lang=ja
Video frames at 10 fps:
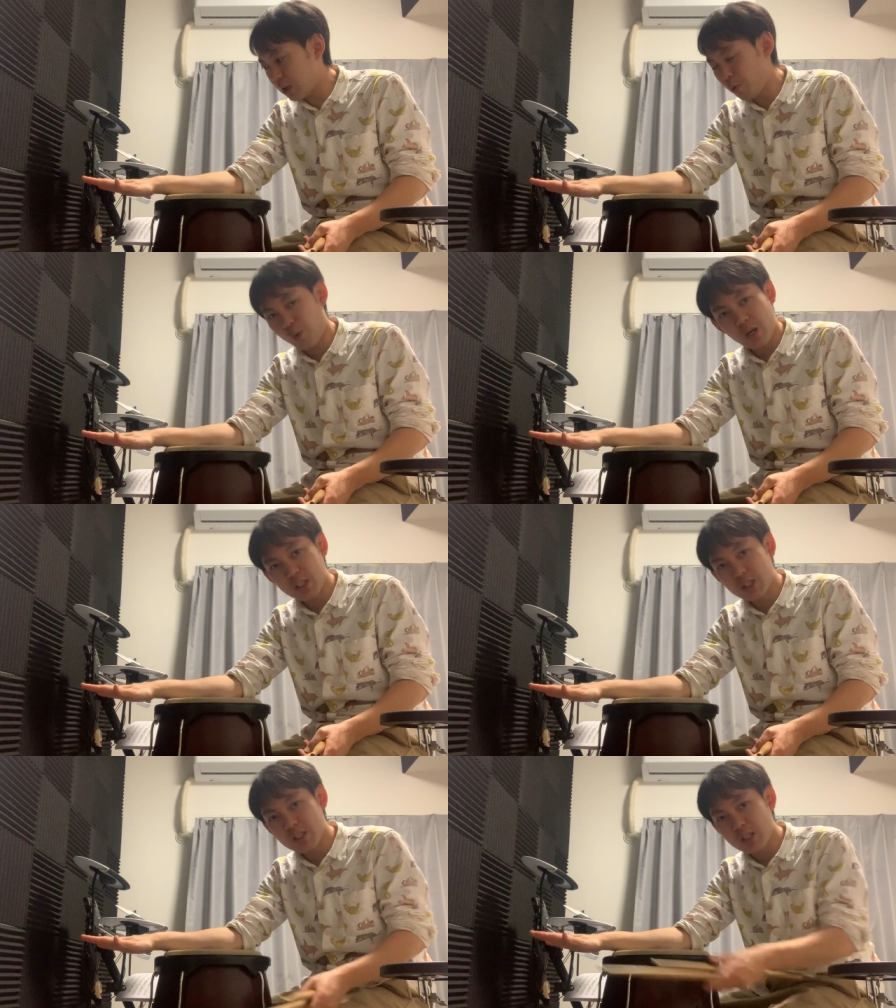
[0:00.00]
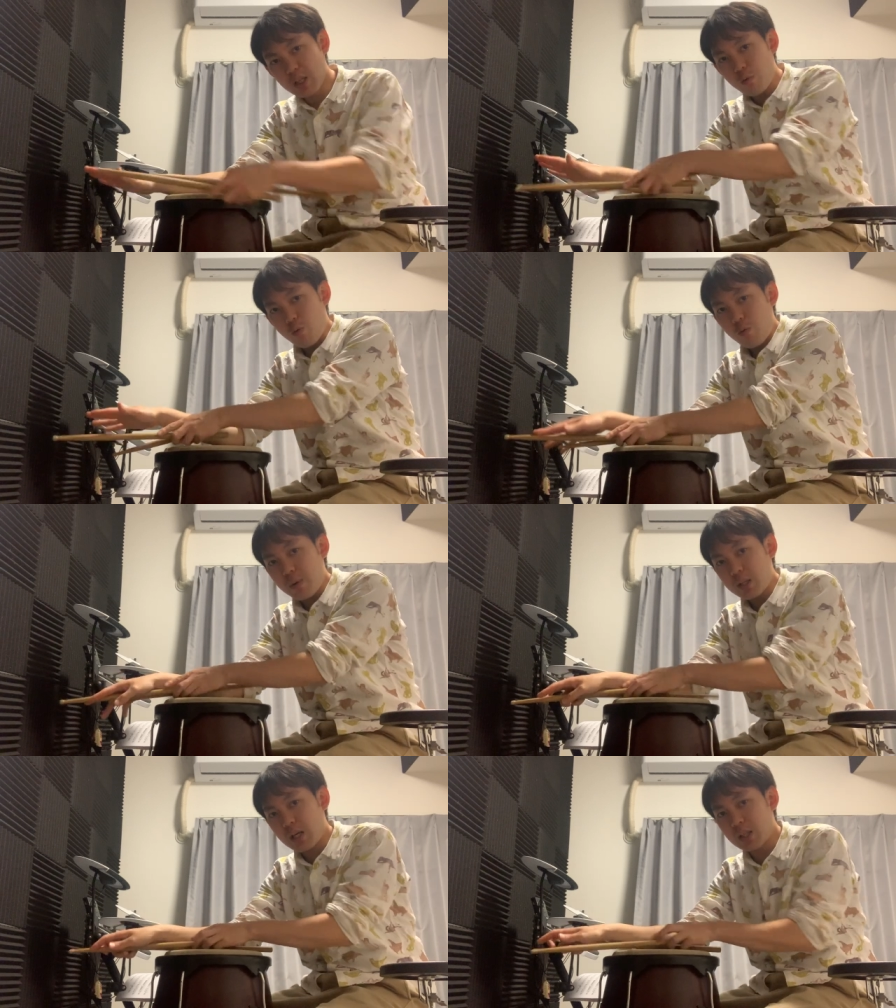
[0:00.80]
た方がいいですね。ここ
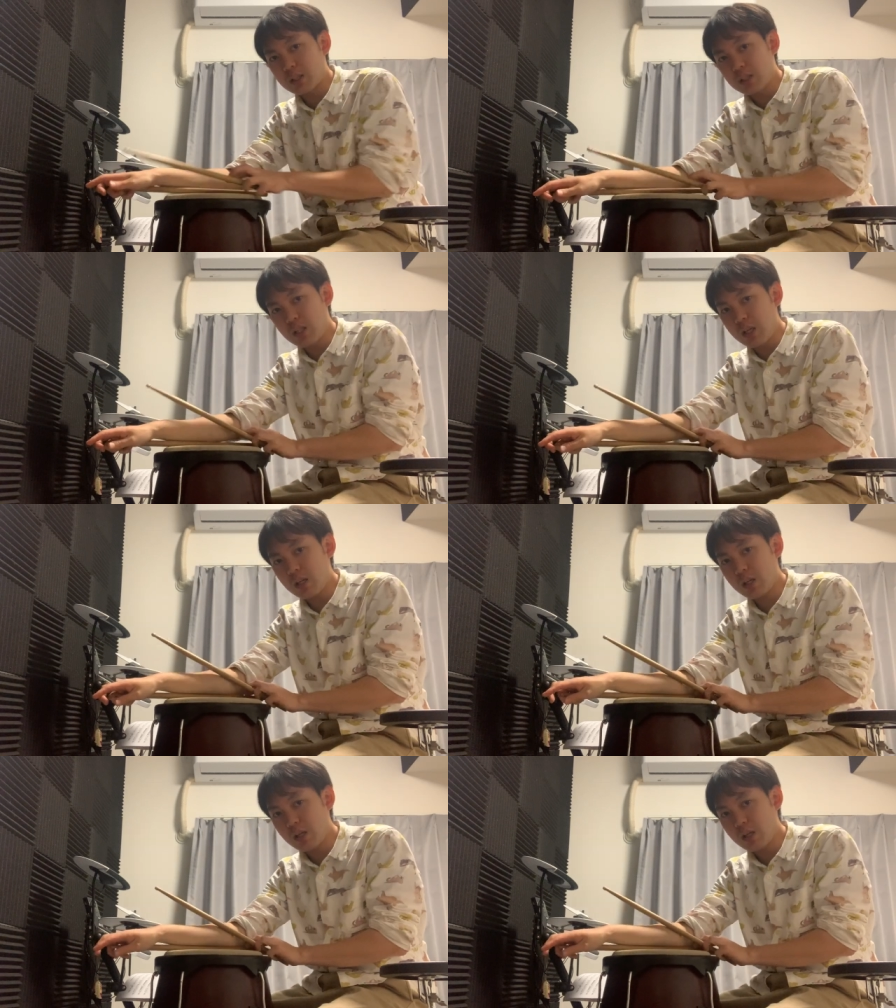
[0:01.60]
まであって、